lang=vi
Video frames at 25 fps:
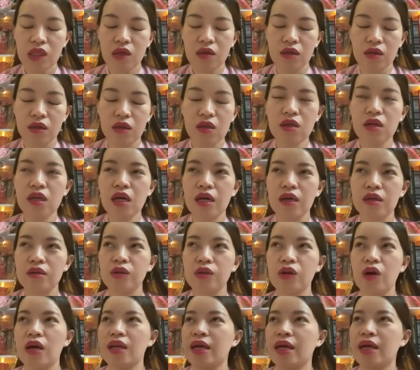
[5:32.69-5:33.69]
rất là
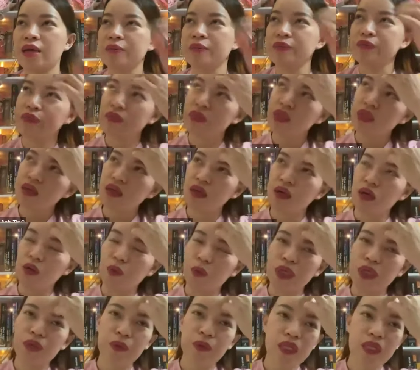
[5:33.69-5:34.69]
gọi là ờ,
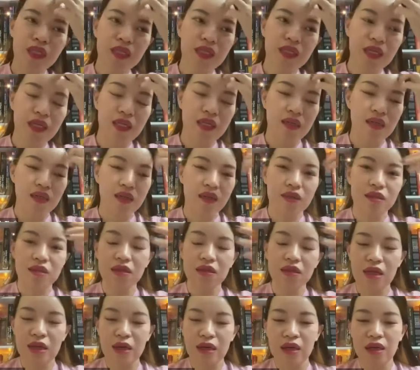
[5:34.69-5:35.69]
win-win này à,
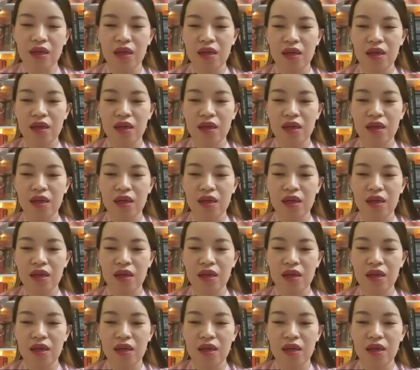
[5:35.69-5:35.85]
rất là